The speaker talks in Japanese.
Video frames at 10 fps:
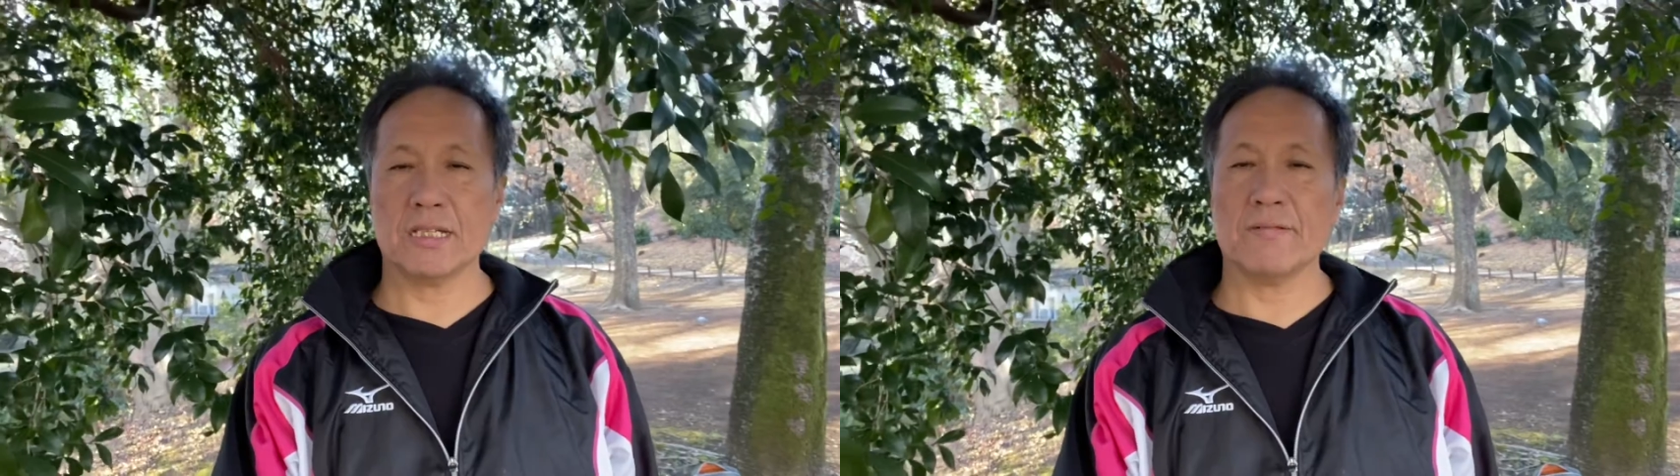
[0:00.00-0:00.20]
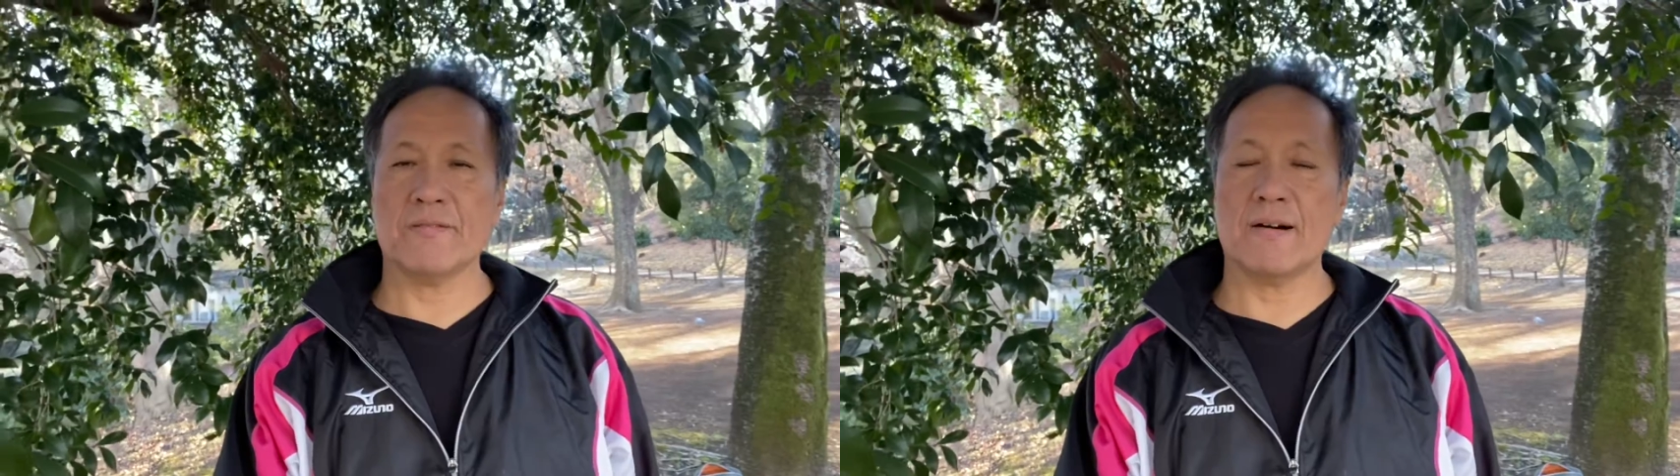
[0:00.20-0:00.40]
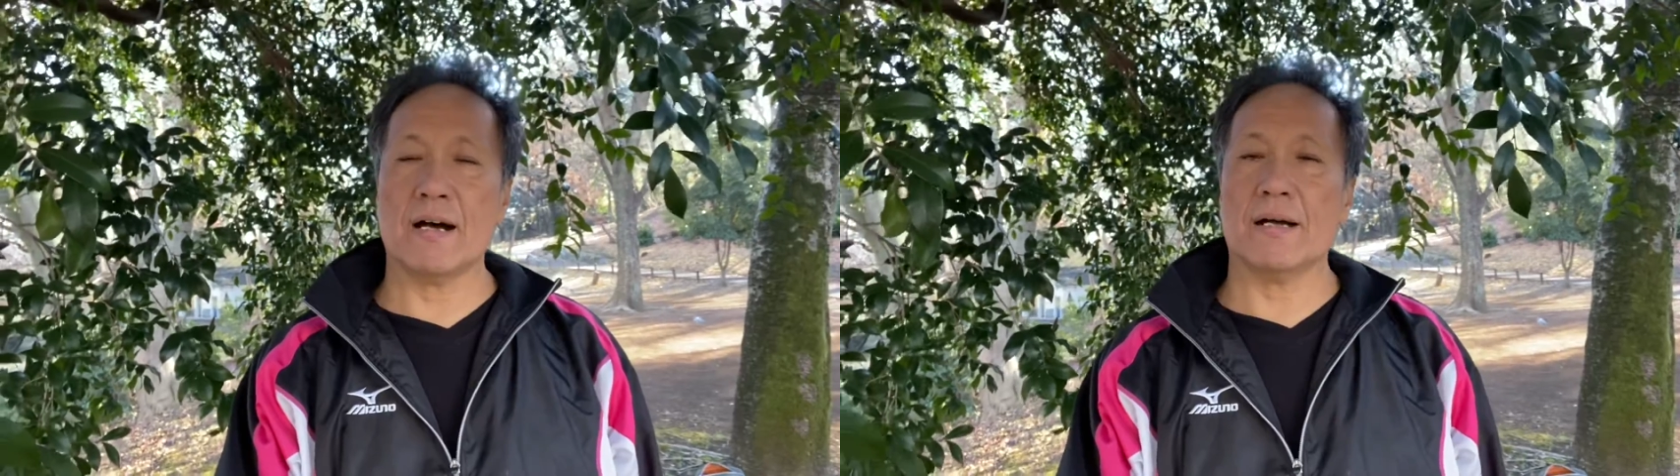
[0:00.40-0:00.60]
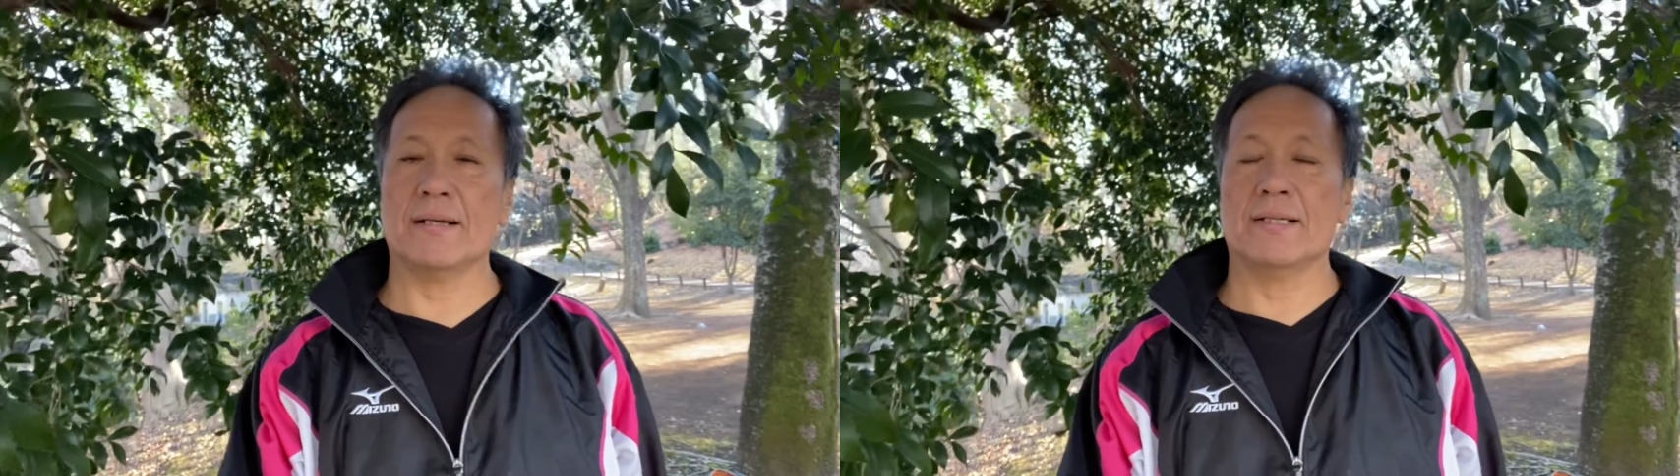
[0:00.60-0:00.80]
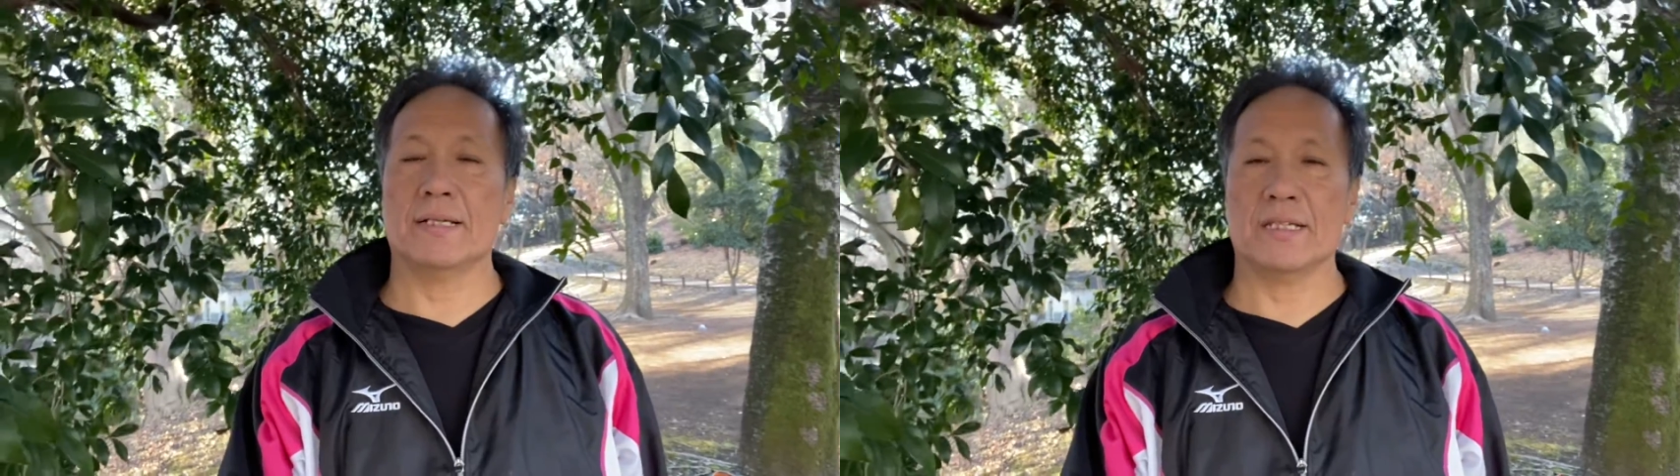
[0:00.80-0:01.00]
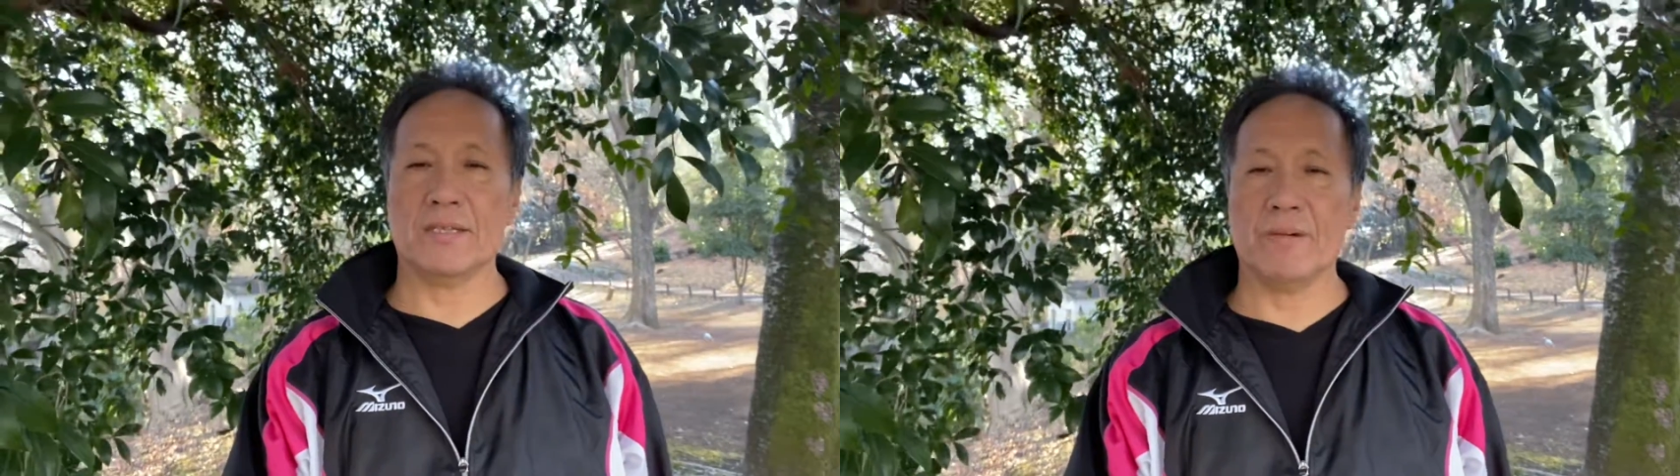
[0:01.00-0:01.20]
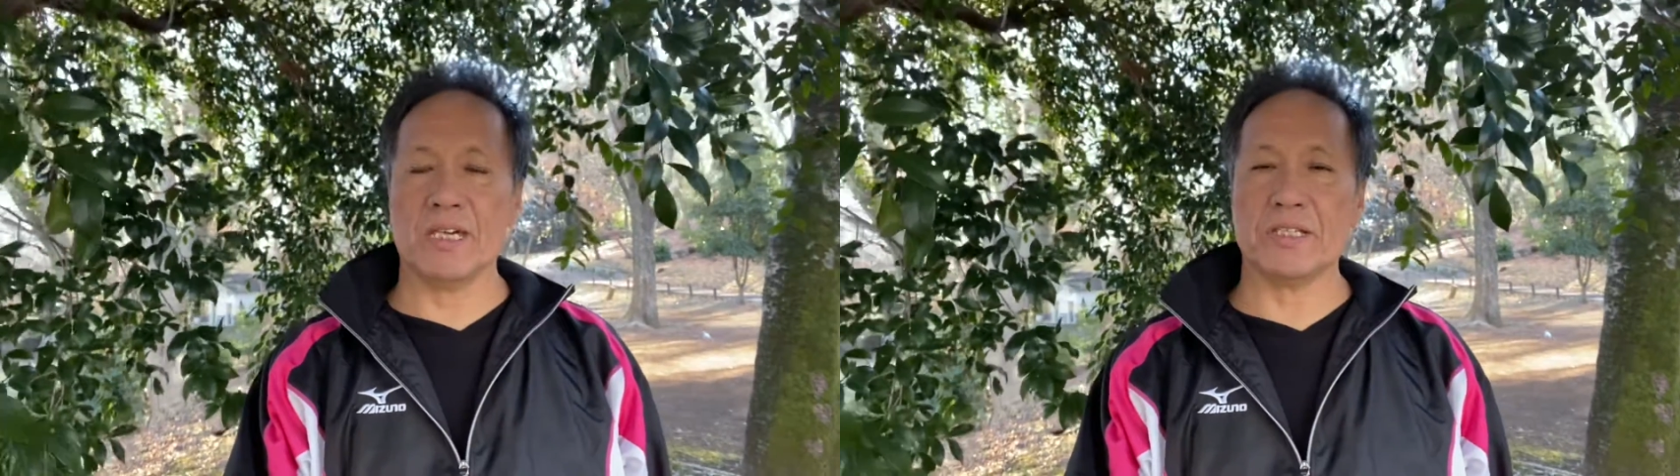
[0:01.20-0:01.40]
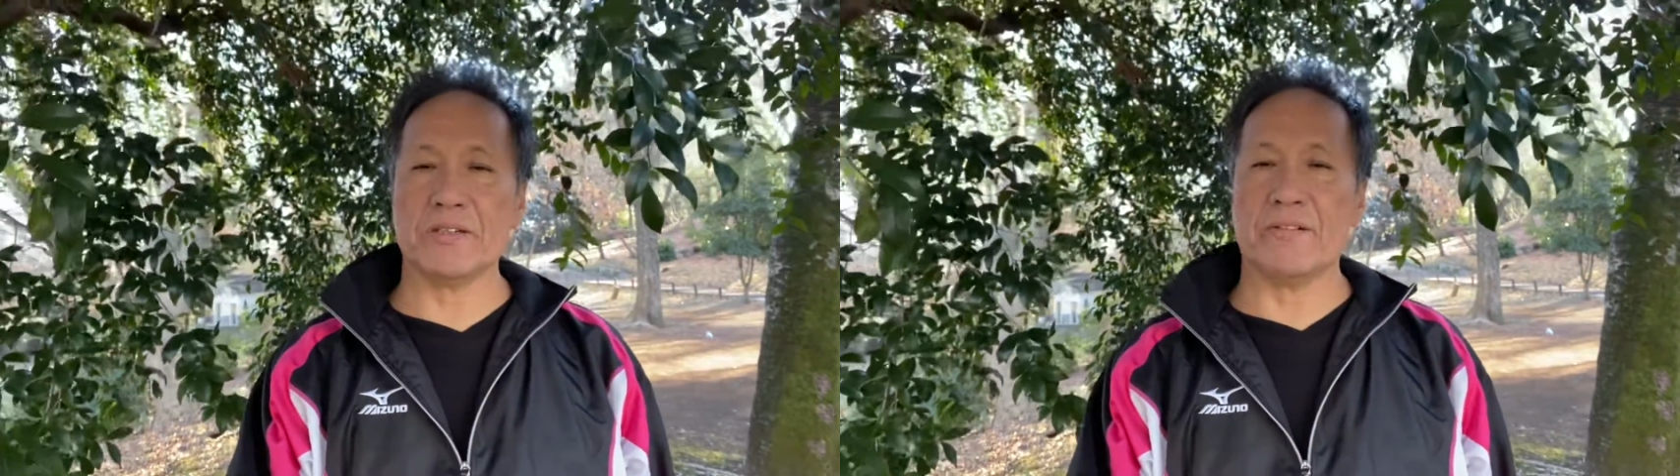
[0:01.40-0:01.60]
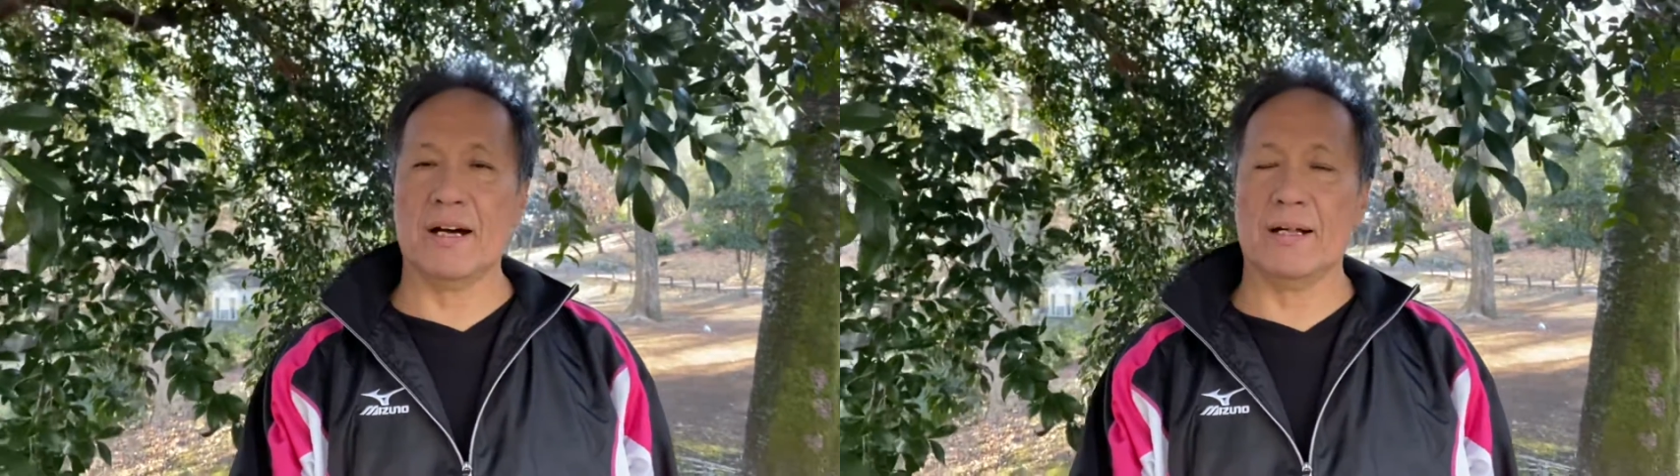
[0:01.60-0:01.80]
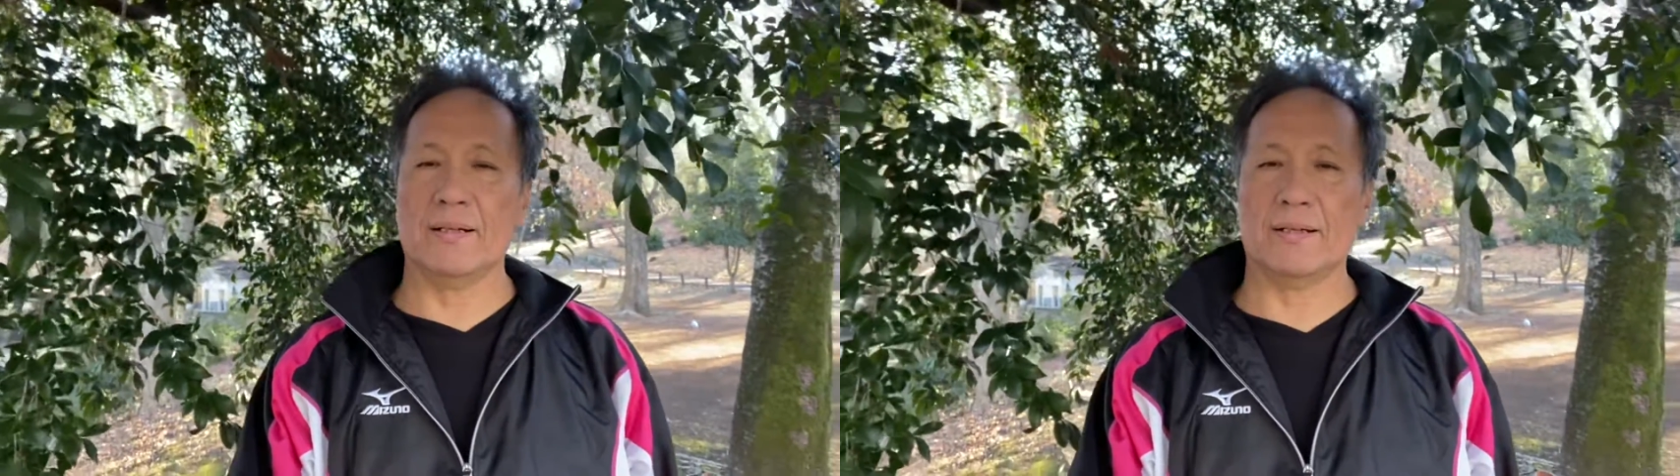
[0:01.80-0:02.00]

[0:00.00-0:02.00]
分は、イメージは、